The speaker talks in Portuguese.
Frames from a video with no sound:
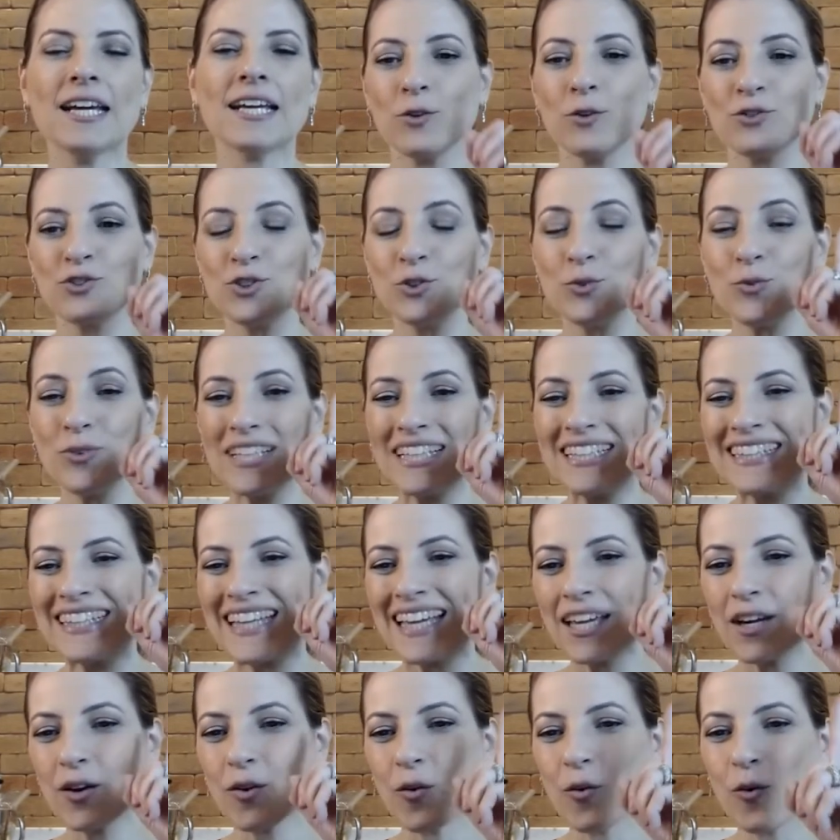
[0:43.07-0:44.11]
eu digo que
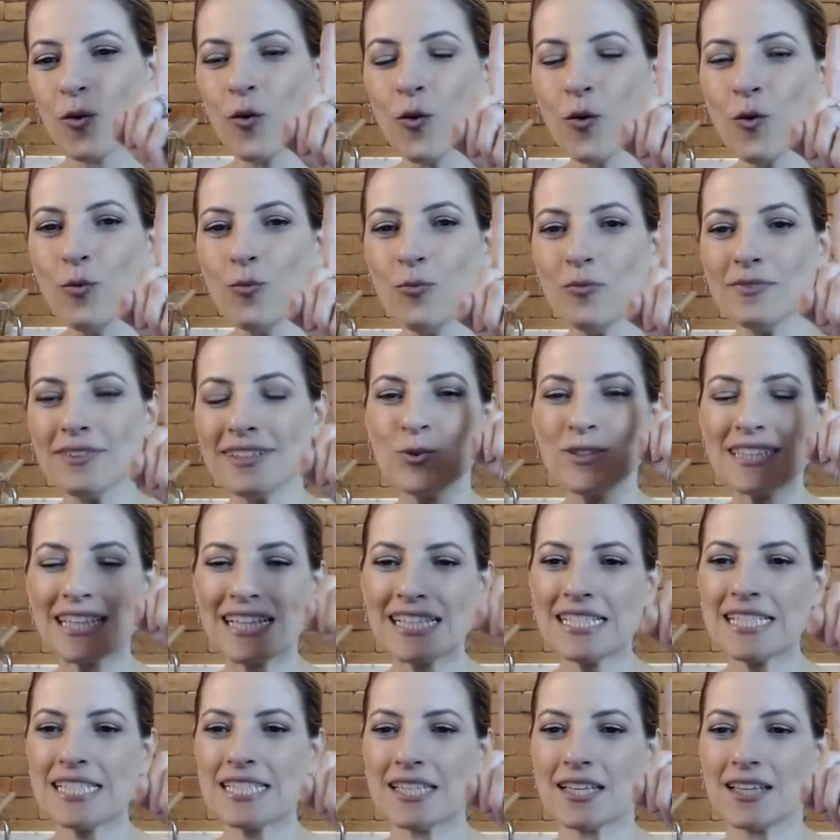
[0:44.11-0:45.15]
tem um
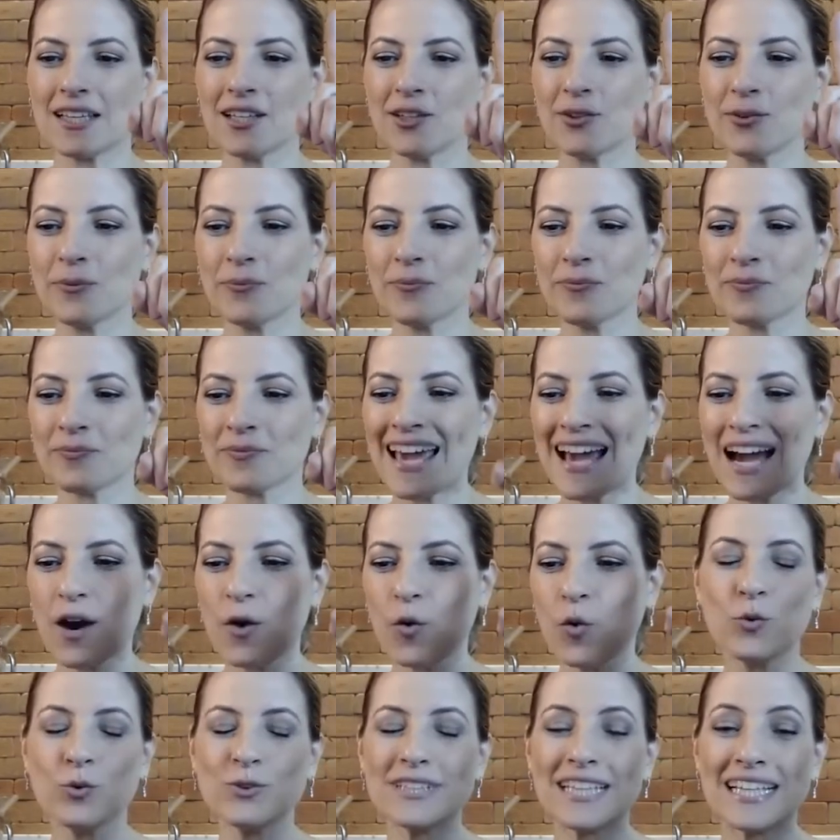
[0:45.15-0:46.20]
utensílio que é
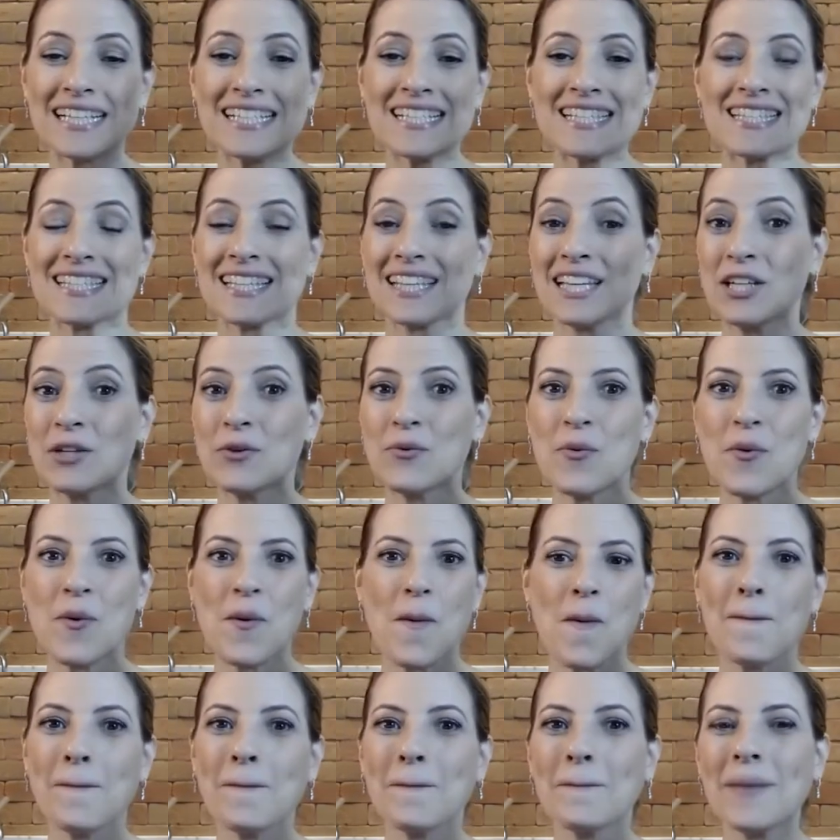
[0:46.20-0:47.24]
o utensílio
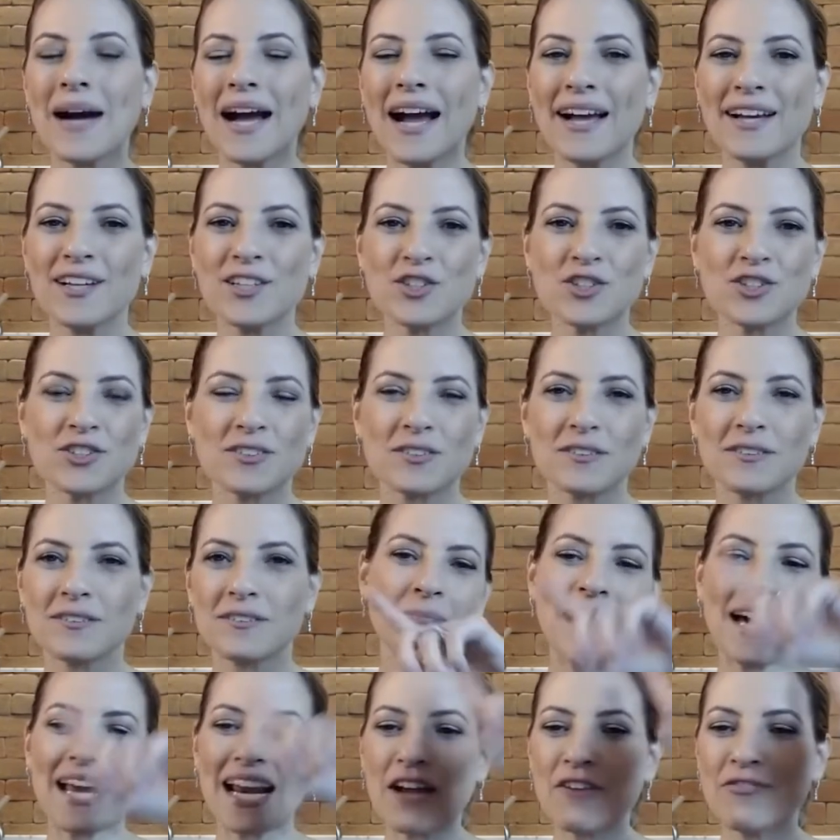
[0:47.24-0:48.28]
mais
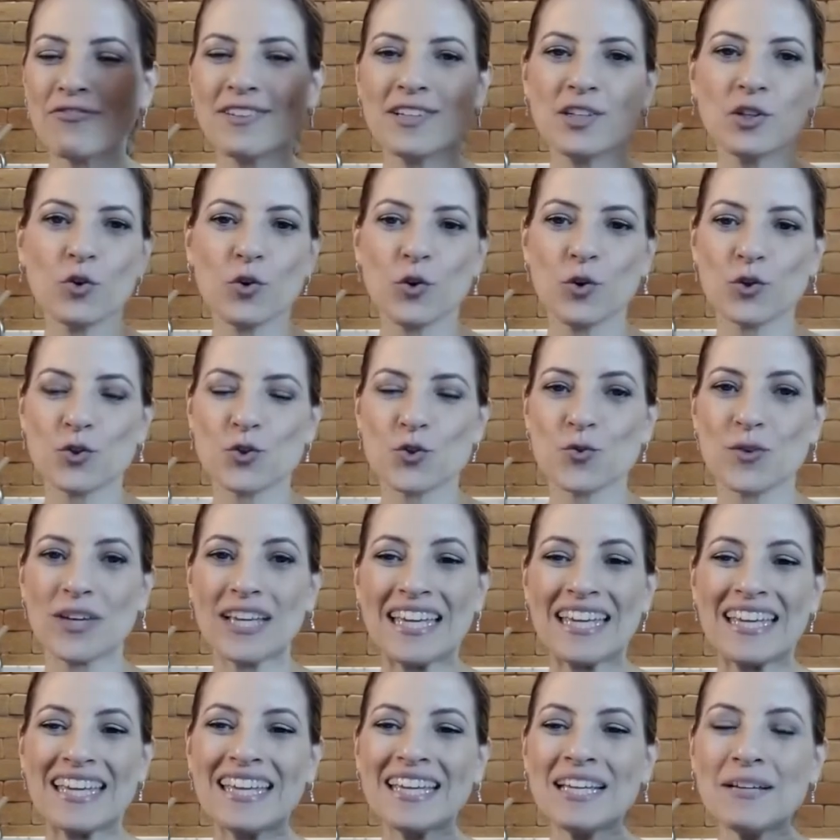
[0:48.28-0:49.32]
maravilhoso
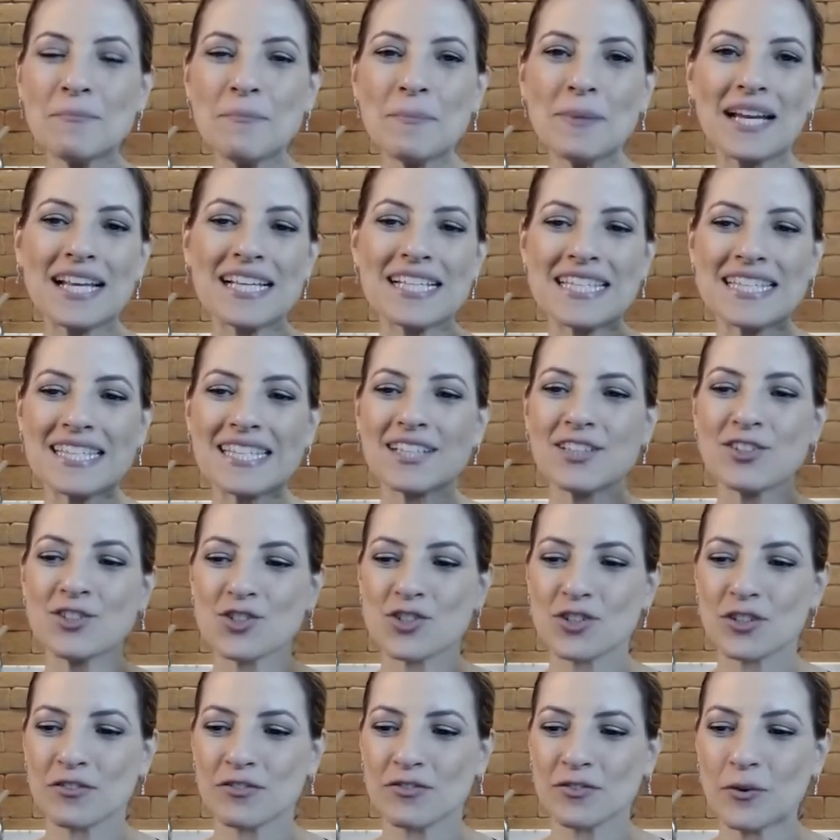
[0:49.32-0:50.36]
e
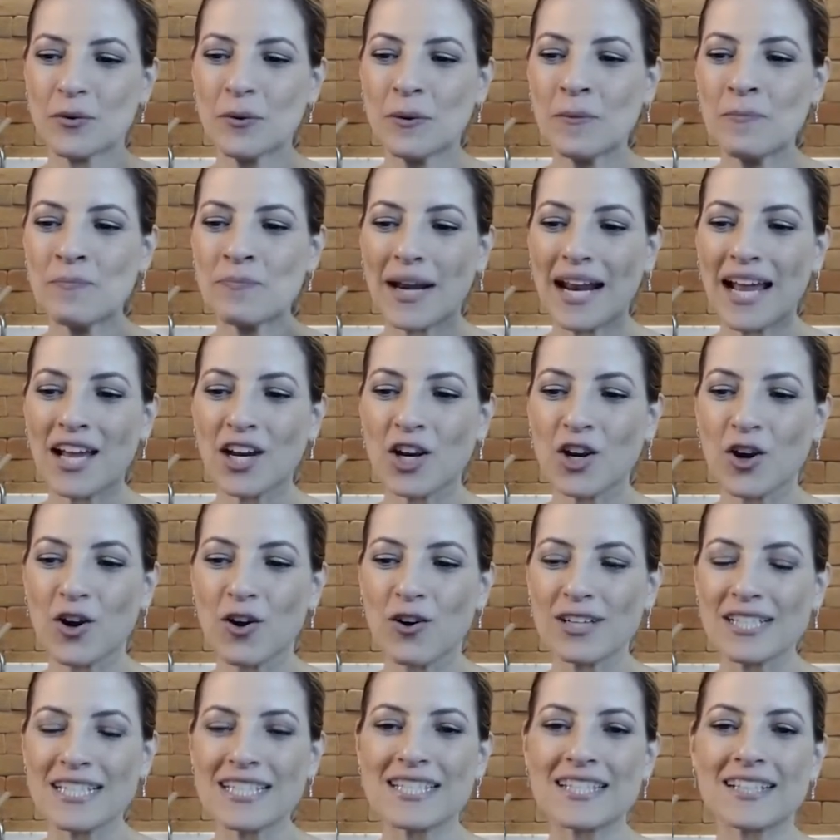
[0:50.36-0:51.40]
imprescindível para a
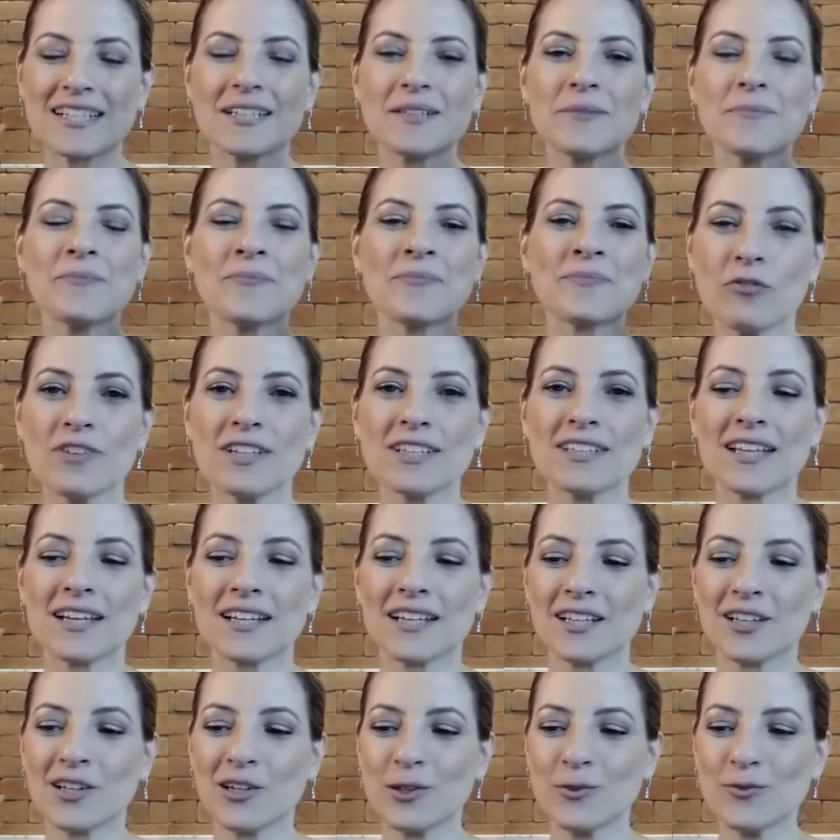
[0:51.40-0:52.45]
nossa
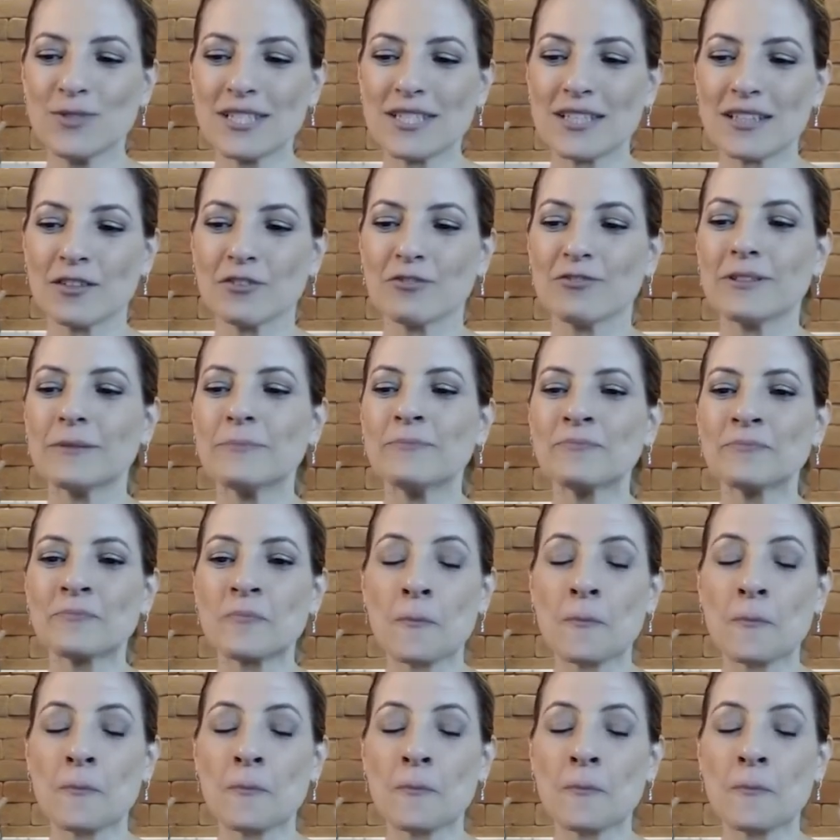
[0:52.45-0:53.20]
confeitaria inclusiva.